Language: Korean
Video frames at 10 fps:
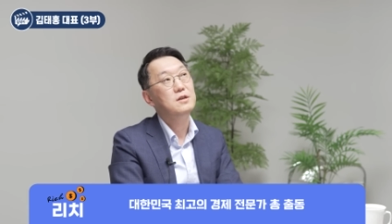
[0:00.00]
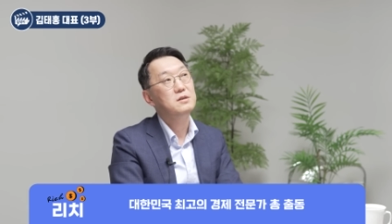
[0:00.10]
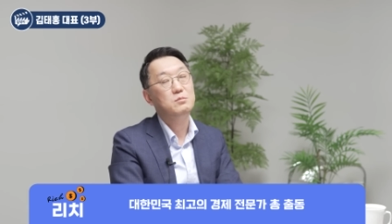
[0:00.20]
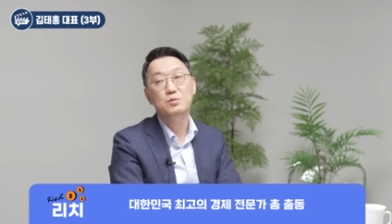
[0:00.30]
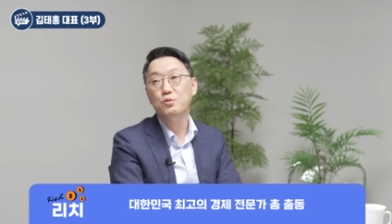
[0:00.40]

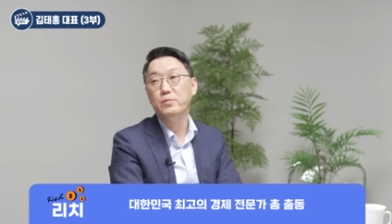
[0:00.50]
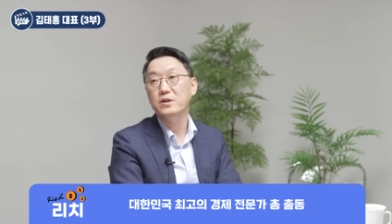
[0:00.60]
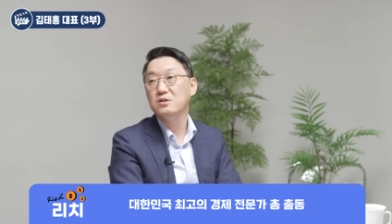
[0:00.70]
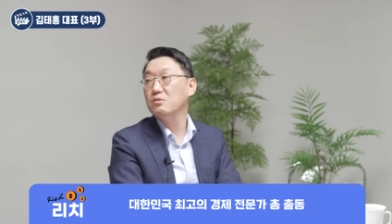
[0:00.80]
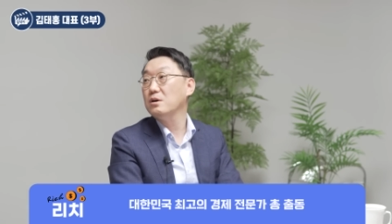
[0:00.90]
한 30%
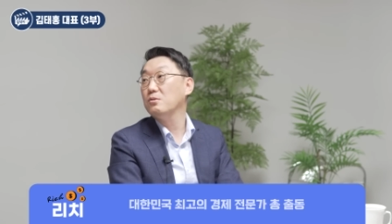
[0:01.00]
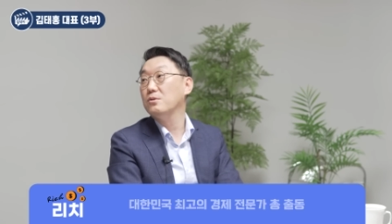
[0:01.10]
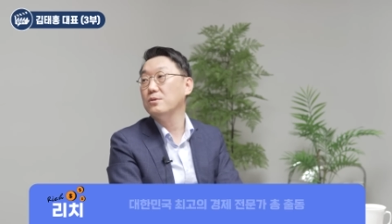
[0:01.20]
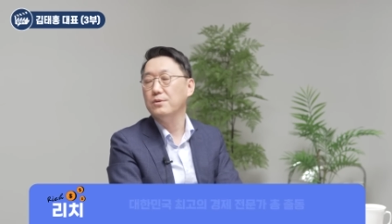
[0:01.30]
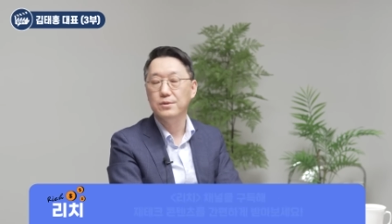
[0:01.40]
빠진 것
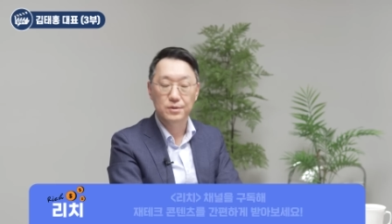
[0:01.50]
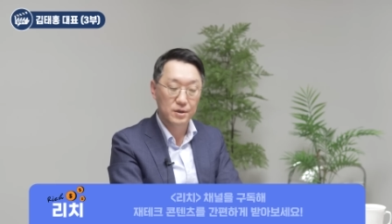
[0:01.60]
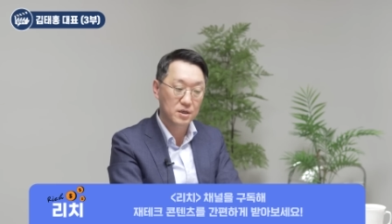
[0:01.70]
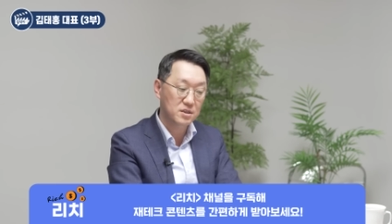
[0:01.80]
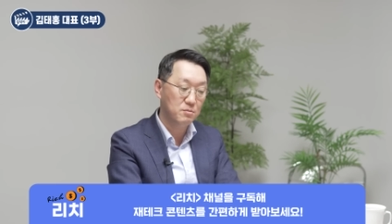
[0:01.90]
같고
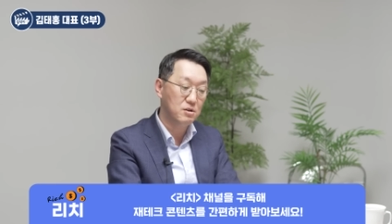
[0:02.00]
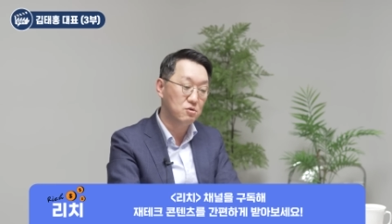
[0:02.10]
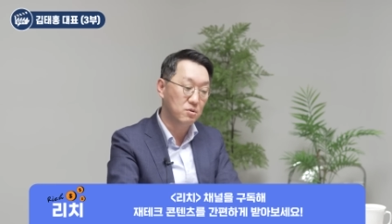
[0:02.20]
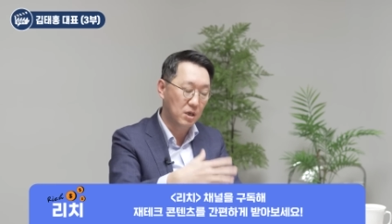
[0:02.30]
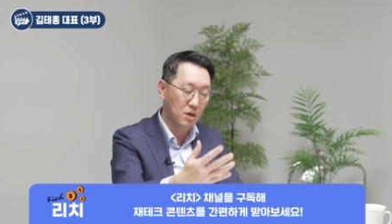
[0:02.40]
네.
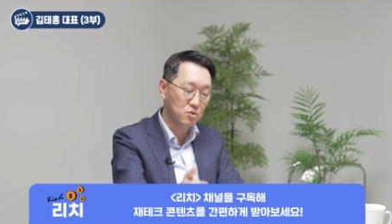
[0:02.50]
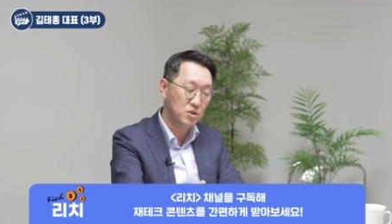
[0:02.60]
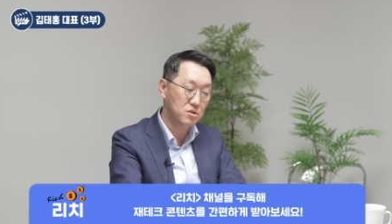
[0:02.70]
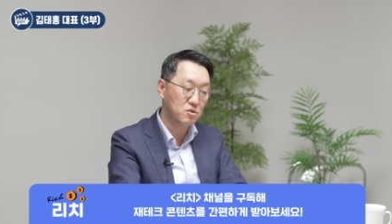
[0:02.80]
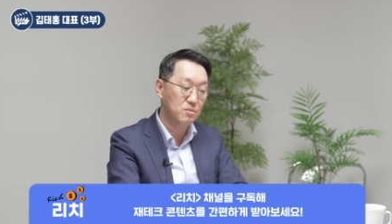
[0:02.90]
SML도 계속
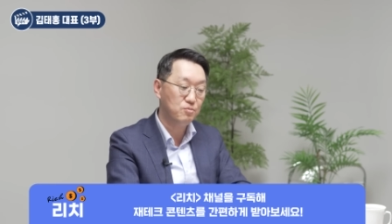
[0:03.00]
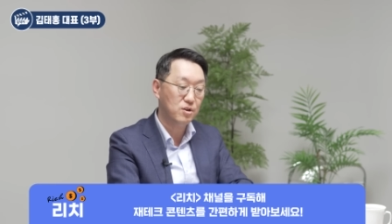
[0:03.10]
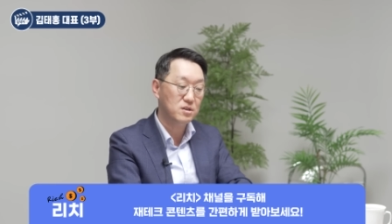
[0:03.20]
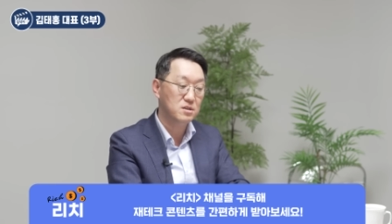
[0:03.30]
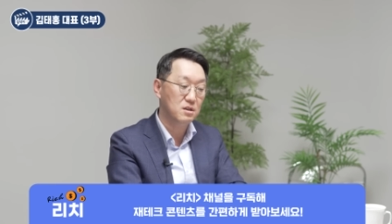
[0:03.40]
실적
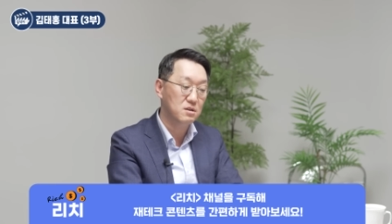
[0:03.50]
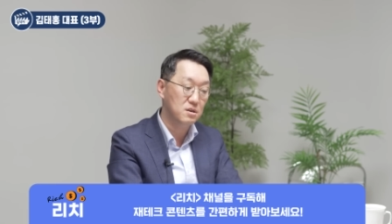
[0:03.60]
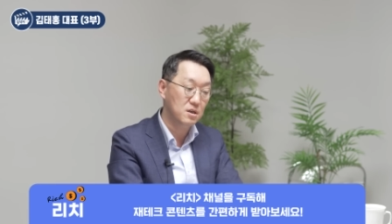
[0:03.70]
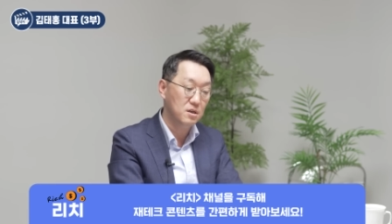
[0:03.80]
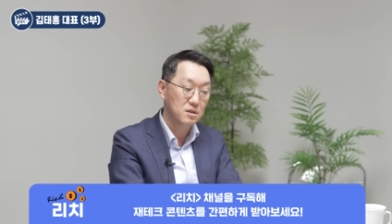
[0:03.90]
서프라이즈
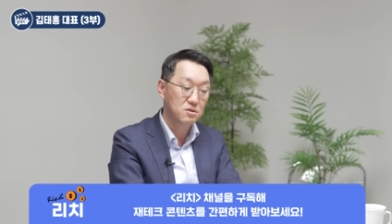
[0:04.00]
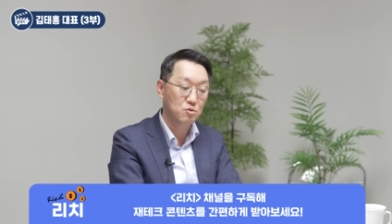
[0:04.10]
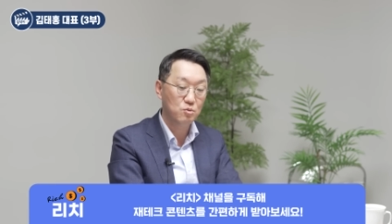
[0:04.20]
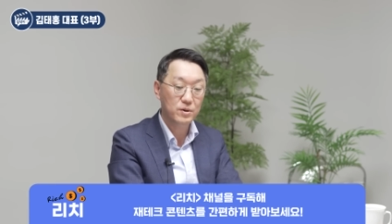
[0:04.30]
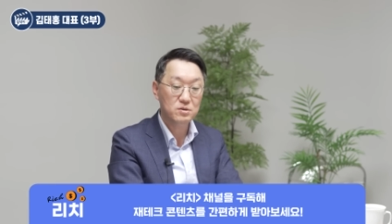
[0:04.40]
냈는데 그
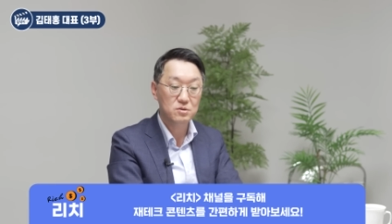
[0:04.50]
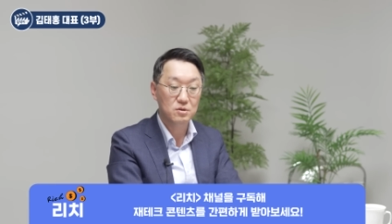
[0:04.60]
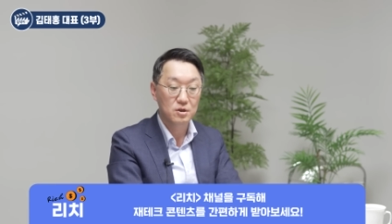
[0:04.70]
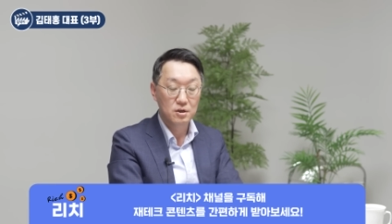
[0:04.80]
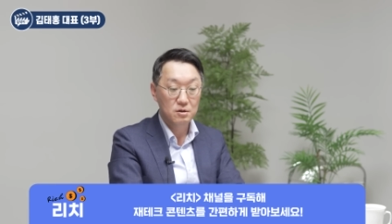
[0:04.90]
정도
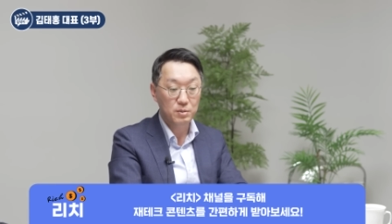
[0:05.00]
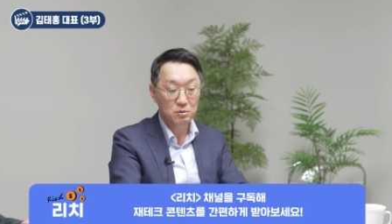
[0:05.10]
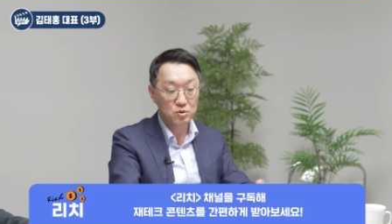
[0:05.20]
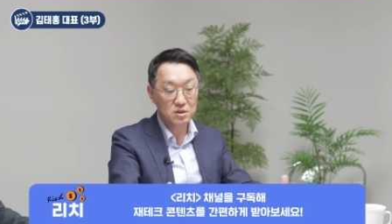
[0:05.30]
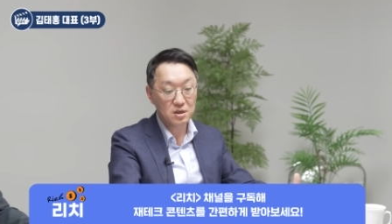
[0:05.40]
빠졌어요. 네.
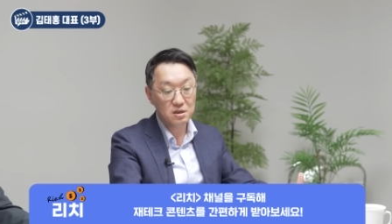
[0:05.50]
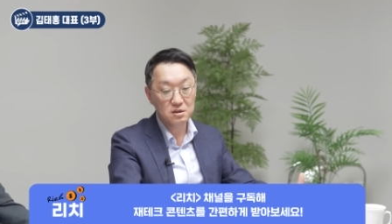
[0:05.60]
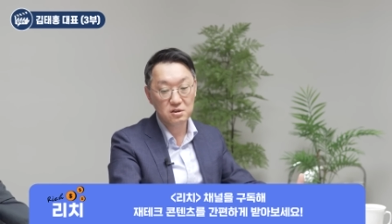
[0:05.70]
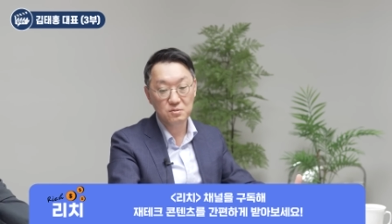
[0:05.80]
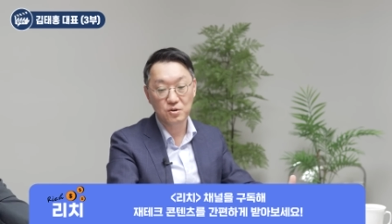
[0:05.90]
반도체
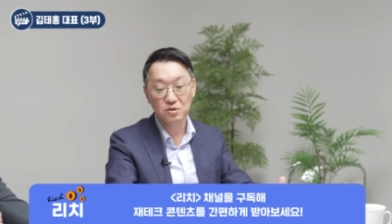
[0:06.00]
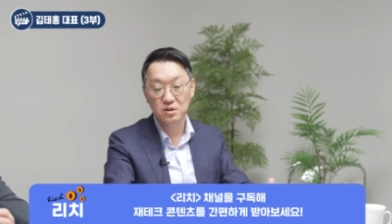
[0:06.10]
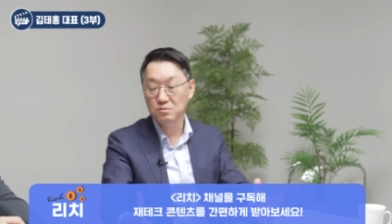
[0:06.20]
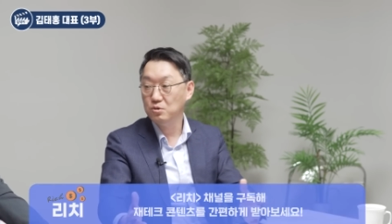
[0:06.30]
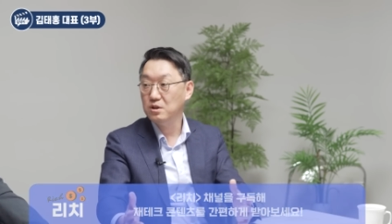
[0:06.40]
사이클에서
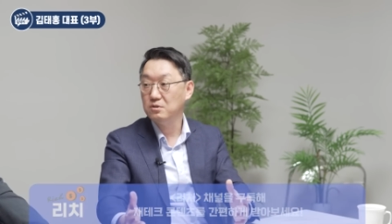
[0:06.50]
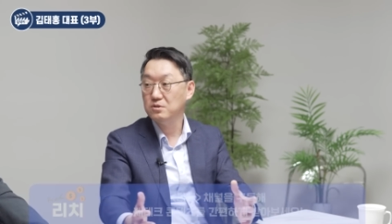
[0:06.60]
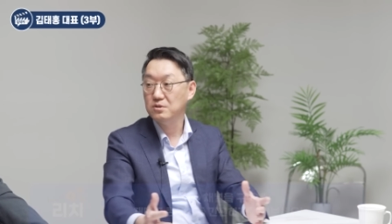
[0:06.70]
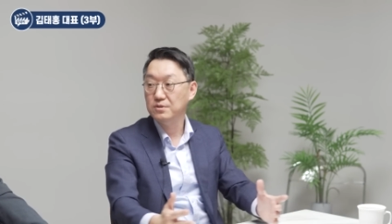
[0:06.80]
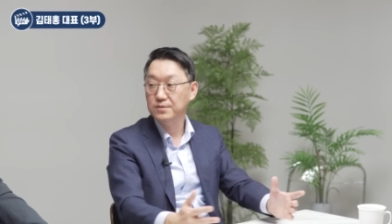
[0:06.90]
벗어나지 못한
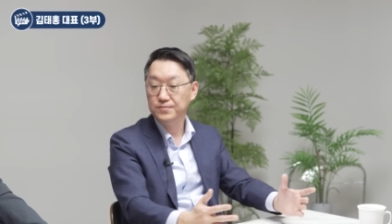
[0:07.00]
거죠.